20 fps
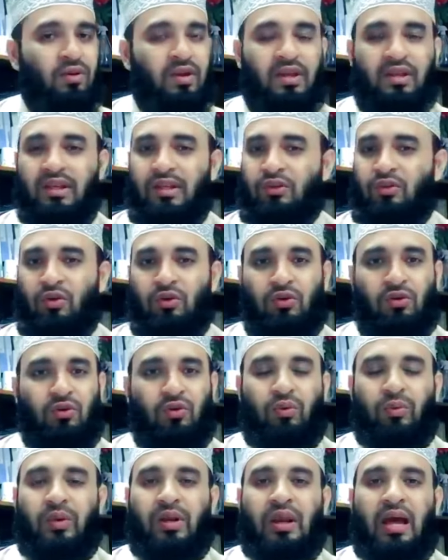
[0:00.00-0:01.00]
এ নিয়ে তর্ক
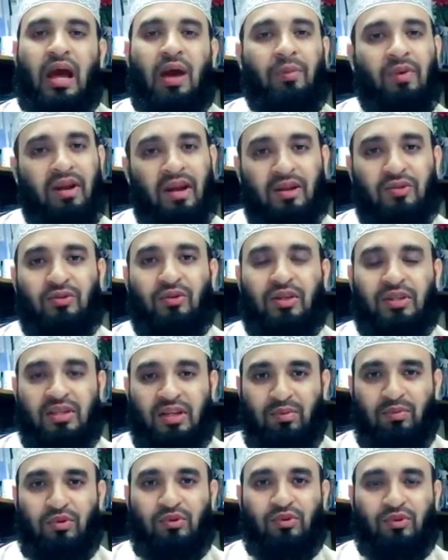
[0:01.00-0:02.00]
করবেন না আমার আলোচনা
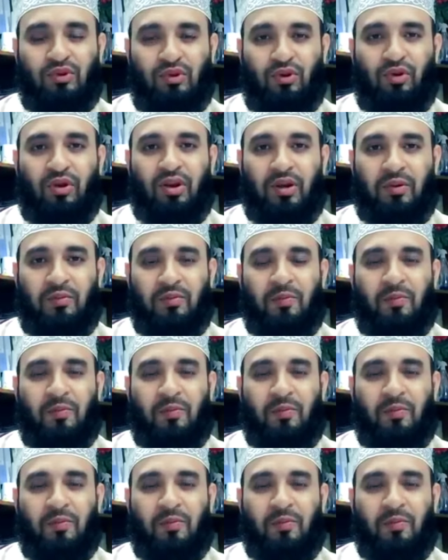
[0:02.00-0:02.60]
যারা পছন্দ করেন